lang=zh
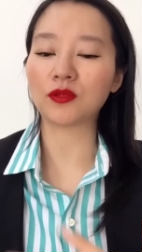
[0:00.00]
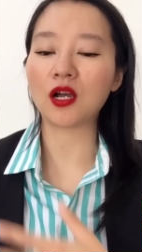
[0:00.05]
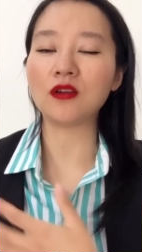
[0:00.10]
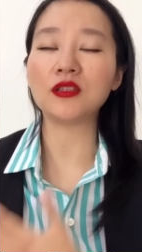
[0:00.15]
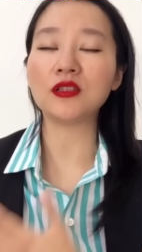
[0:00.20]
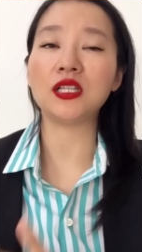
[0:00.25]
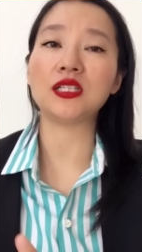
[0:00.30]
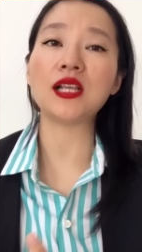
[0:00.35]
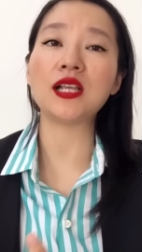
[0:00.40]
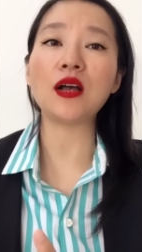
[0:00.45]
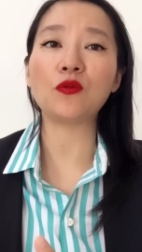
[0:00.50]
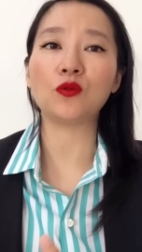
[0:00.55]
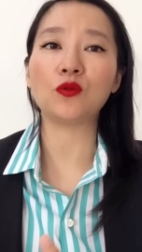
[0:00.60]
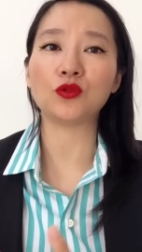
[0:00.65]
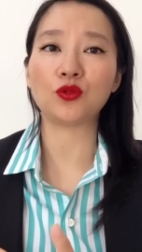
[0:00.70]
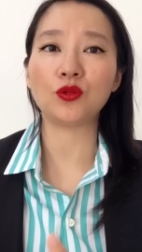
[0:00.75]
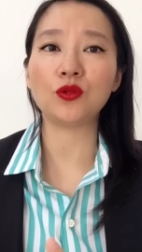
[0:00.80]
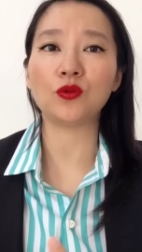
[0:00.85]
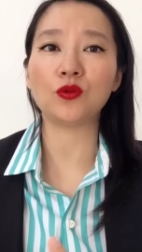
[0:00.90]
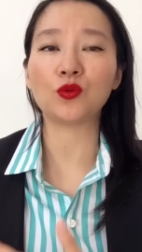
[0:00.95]
然后以上我
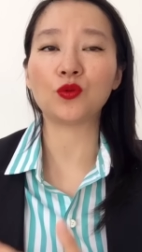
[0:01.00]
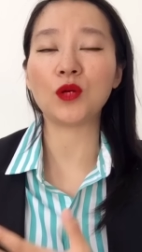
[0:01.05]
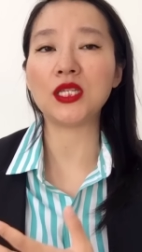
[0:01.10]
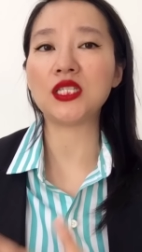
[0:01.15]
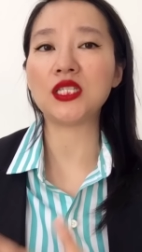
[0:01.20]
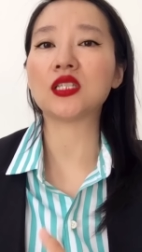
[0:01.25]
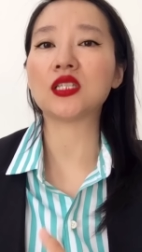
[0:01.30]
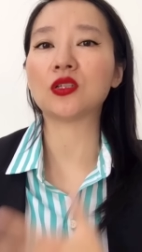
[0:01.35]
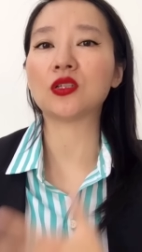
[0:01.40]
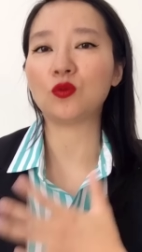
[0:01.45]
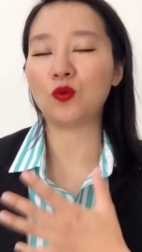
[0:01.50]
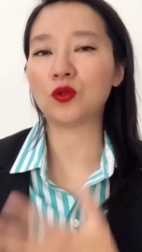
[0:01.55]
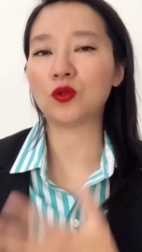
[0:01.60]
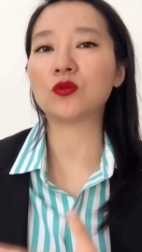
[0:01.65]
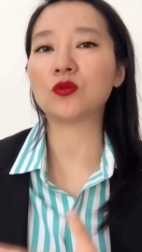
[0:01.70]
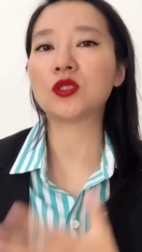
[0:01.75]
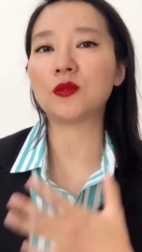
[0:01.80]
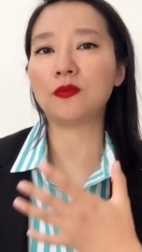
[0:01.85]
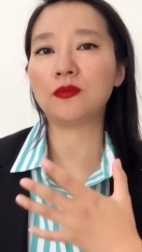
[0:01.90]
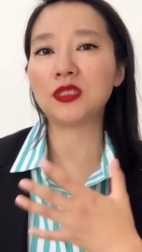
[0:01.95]
所有推荐的，我
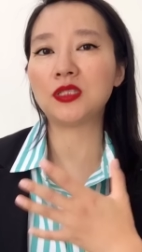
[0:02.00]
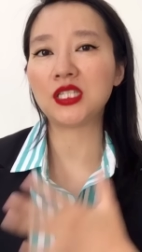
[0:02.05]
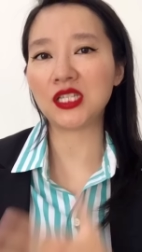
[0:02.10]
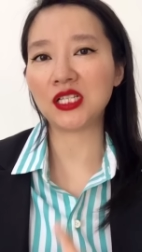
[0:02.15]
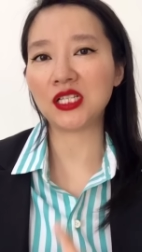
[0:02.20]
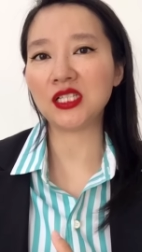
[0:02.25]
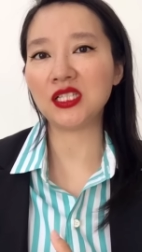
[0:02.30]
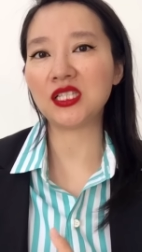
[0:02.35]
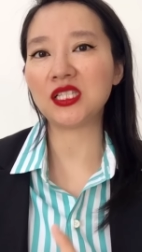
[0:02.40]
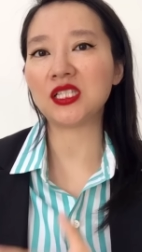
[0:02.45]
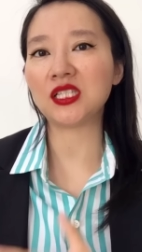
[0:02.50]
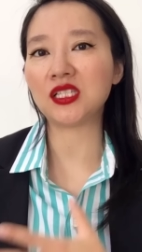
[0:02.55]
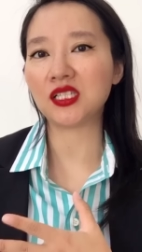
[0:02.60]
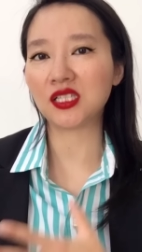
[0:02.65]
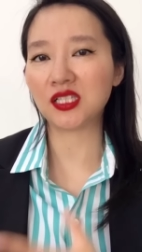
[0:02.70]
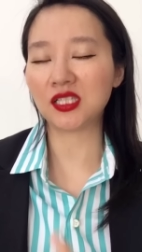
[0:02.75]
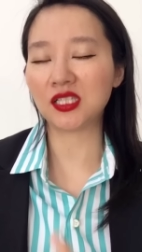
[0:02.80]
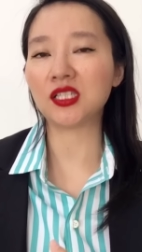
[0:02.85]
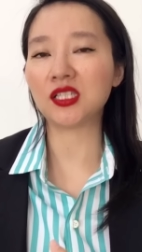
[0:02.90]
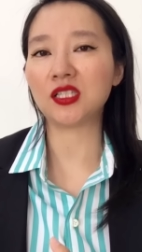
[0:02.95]
都是亲自
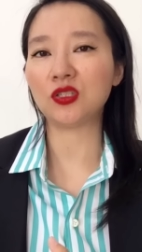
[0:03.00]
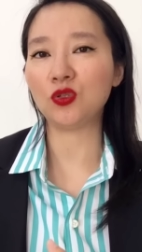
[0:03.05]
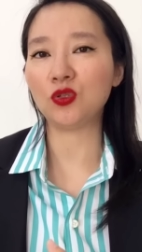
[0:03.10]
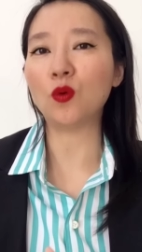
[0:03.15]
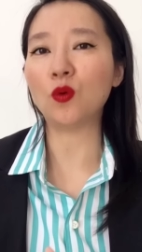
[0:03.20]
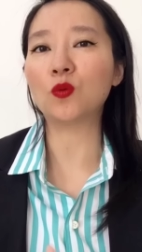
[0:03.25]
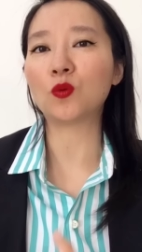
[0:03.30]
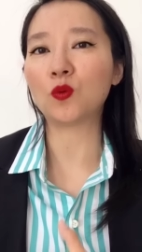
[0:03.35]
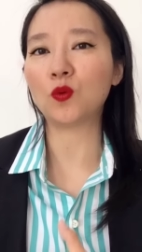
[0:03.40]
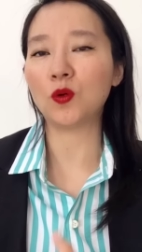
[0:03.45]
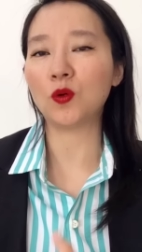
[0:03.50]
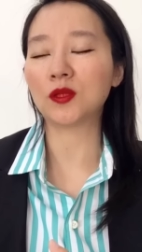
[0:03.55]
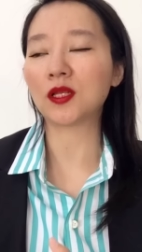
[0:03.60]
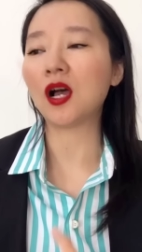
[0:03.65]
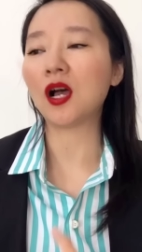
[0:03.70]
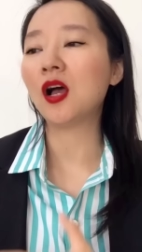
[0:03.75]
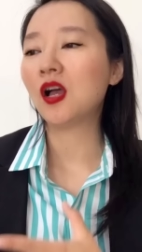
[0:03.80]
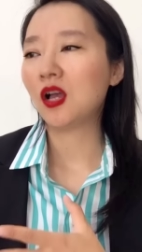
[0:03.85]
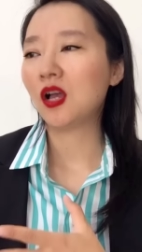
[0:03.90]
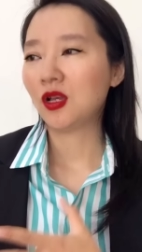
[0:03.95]
试用过的，